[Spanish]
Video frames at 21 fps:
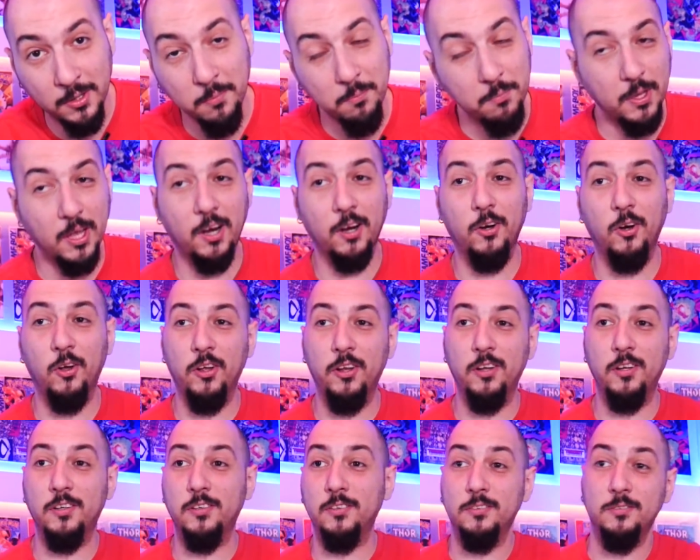
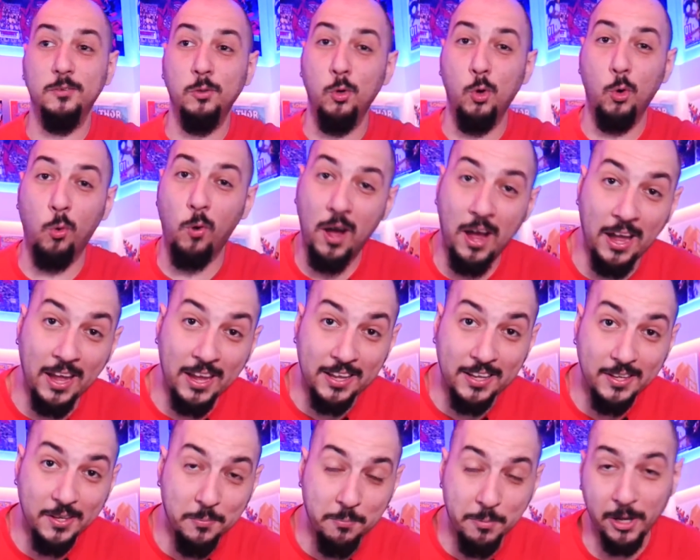invierno en
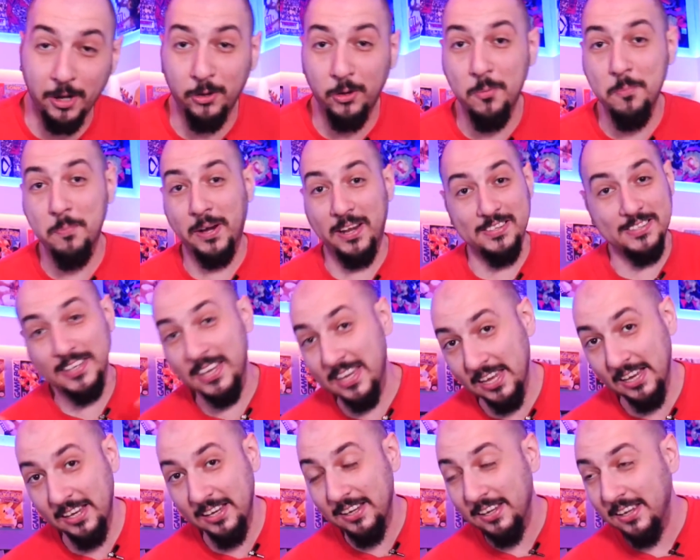Uruguay, invierno en
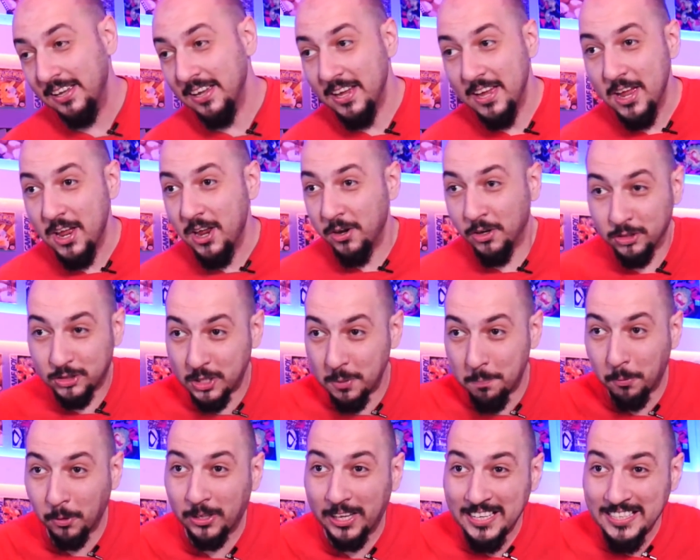Brasil. No sé
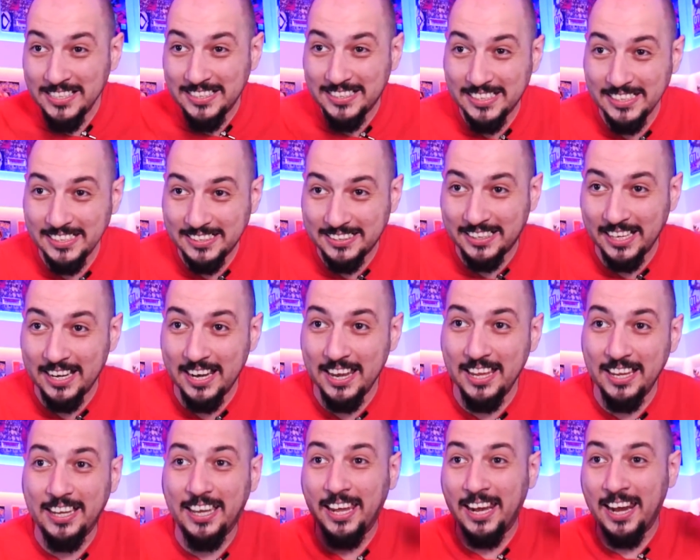por qué insisten
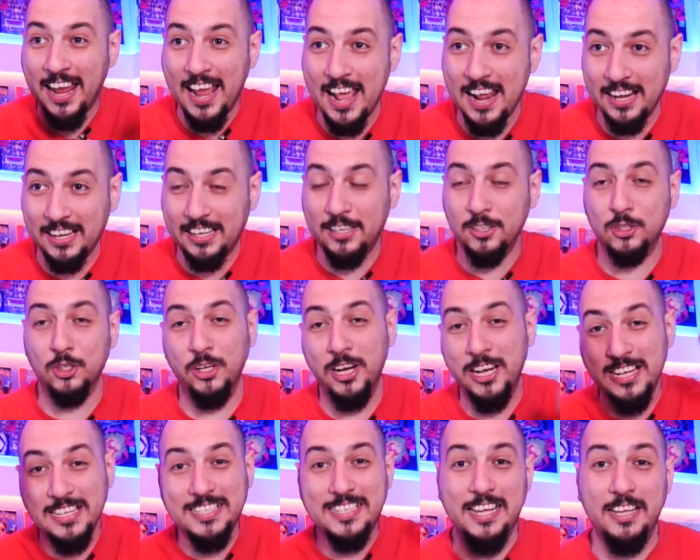en creer que son
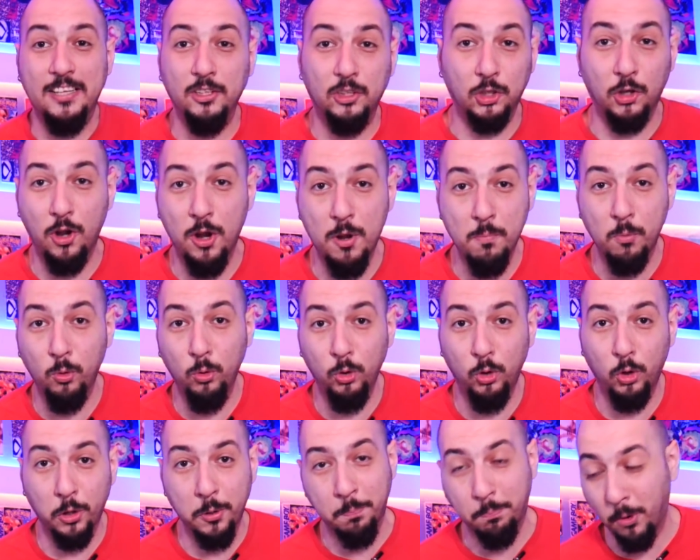el centro del
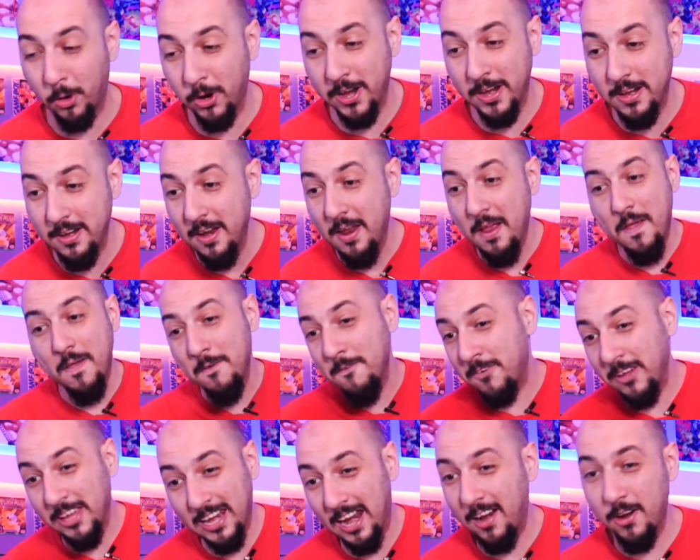mundo y ponen
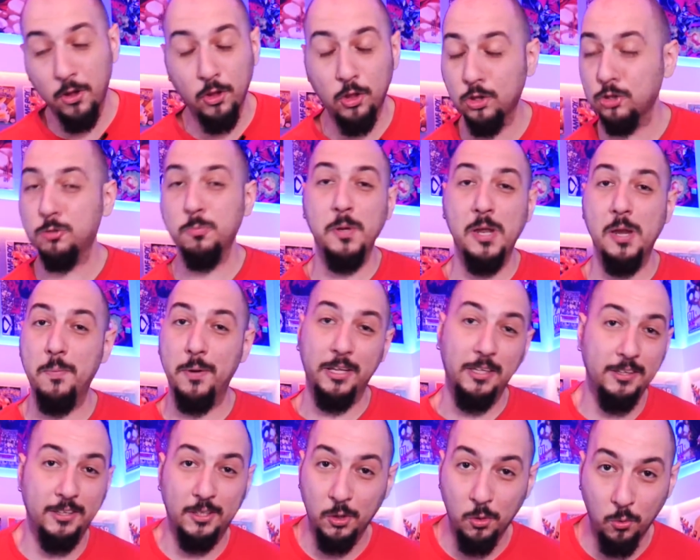verano
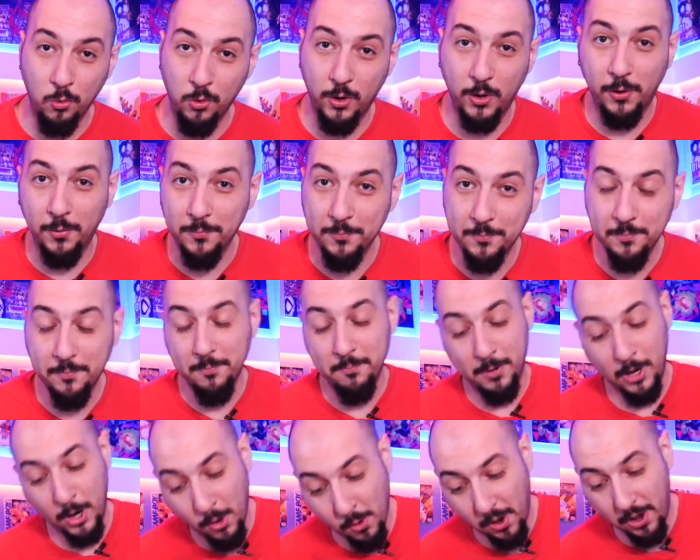2021.
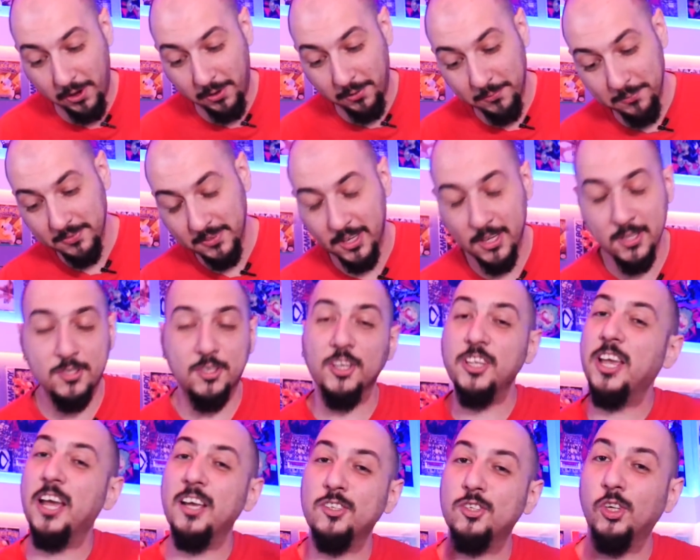Pero bueno, eso
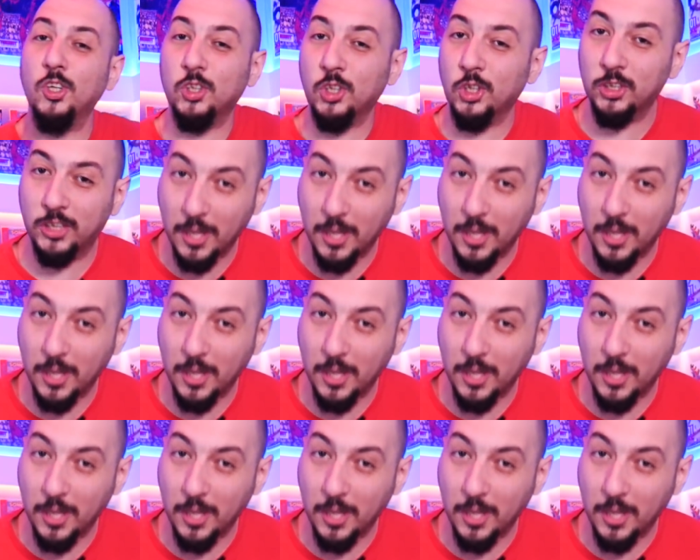ya es otro